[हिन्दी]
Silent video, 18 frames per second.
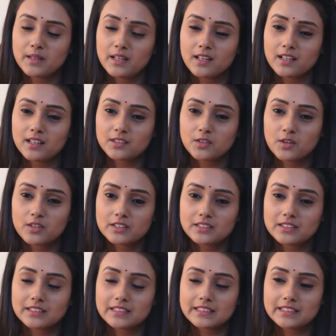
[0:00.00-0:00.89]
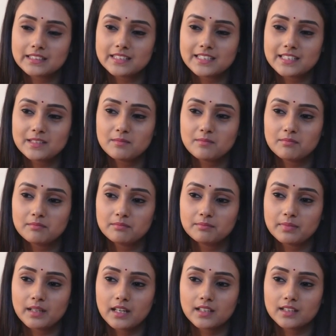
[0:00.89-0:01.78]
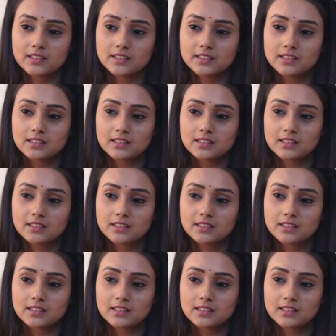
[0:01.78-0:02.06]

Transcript: पार्क और थीम पार्क